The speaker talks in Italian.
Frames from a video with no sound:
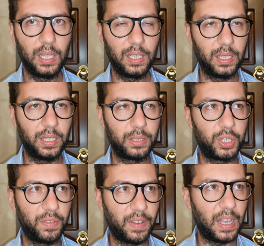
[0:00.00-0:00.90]
eh,
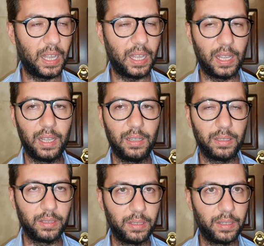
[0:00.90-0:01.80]
ci fa
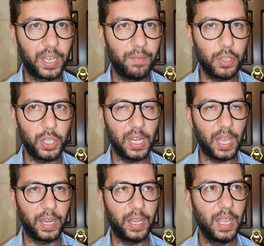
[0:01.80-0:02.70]
eh,
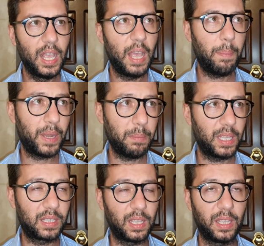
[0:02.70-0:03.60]
riavvicinare e
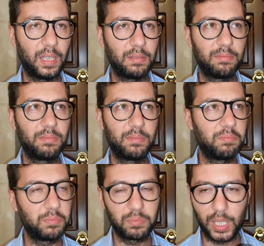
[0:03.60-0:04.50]
permette
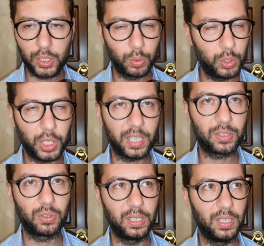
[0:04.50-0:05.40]
mm, il
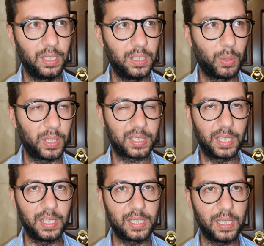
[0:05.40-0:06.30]
successo di, di, queste
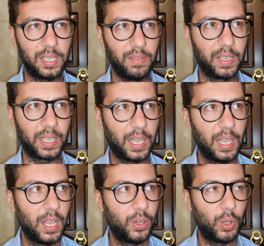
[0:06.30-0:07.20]
iniziative che
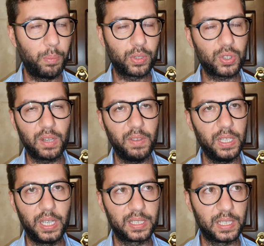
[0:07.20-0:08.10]
non possono
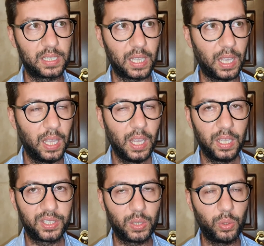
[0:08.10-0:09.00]
avvenire senza,
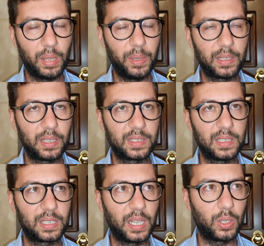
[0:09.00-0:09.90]
sicuramente
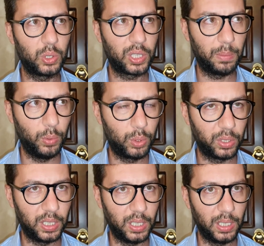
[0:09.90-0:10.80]
senza il contributo
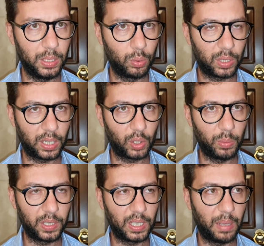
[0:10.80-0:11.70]
di, di tutta la
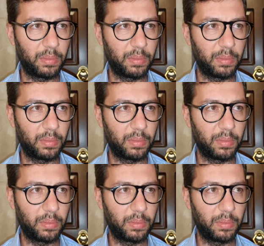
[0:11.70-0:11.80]
comunità.